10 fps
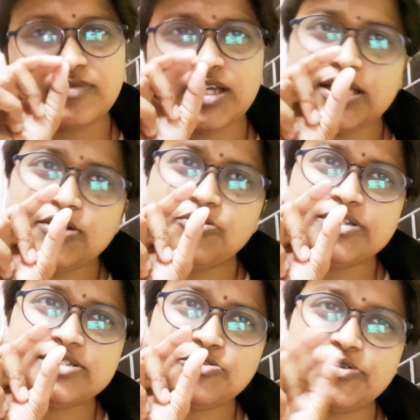ईगो
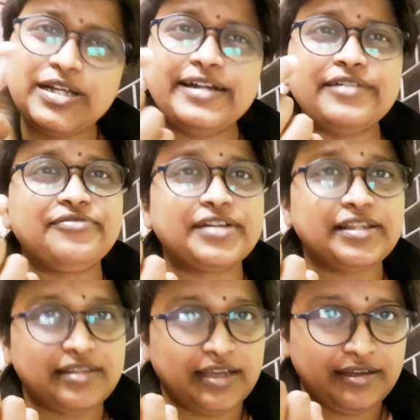इज़ टोटली
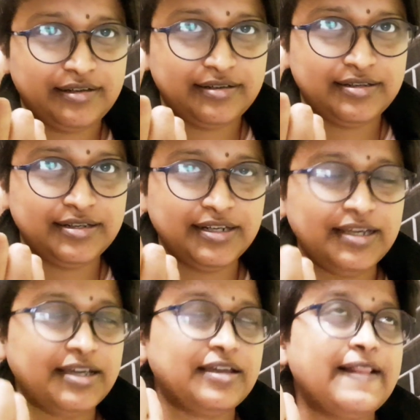डिफरेंट थिंग ठीक
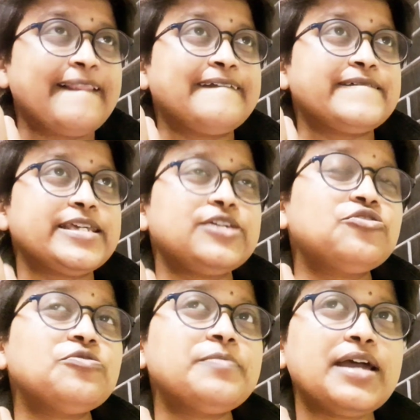है
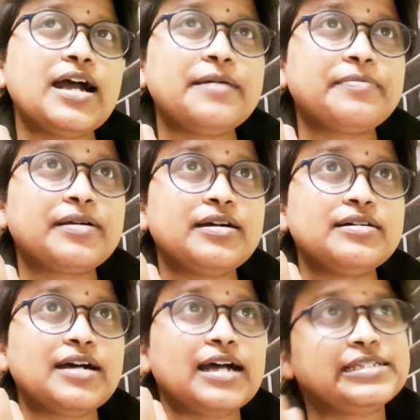ईगो में आपका
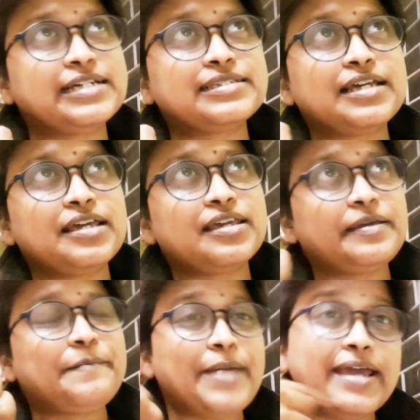आ जाता है कि
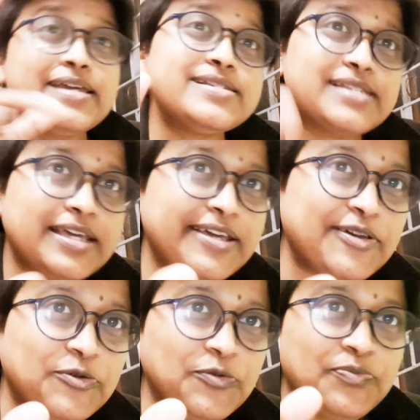मैं ही सही
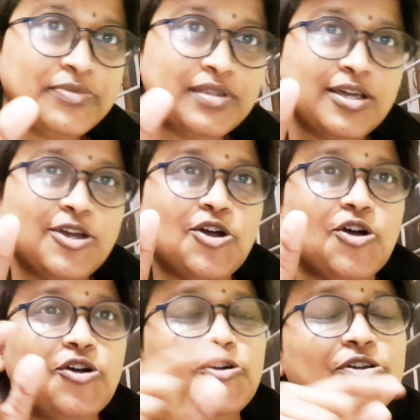हूँ
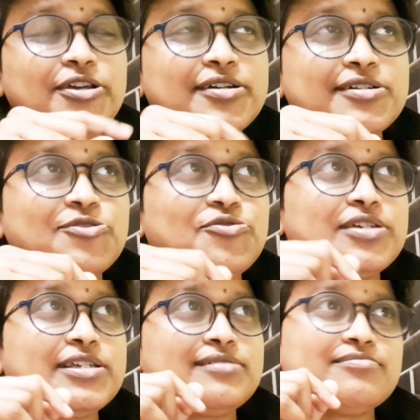और
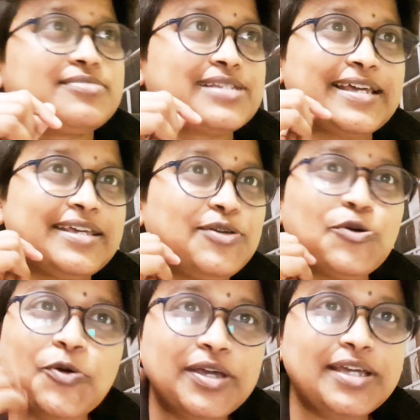कोई सही
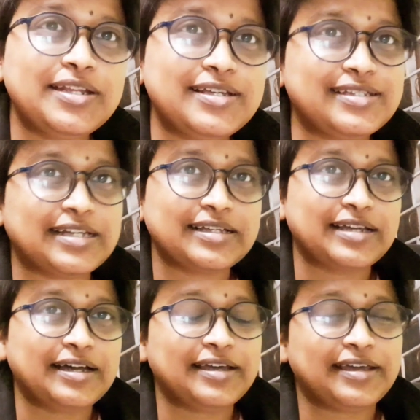हो ही नहीं सकता
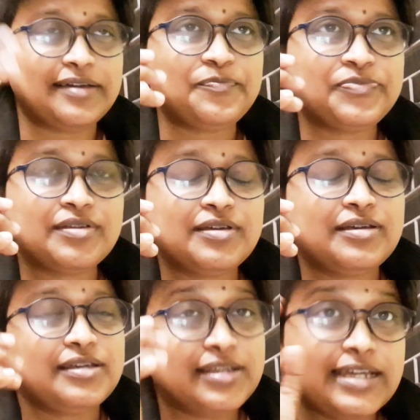है
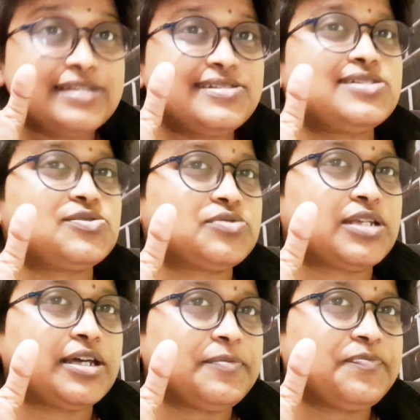ये चीज़ होता
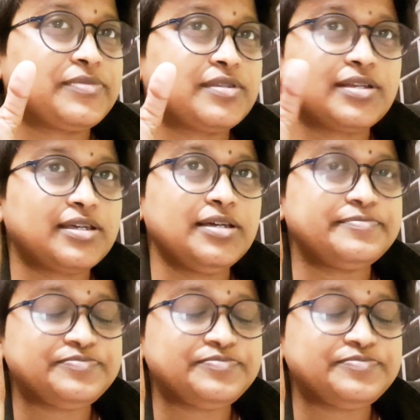है ठीक है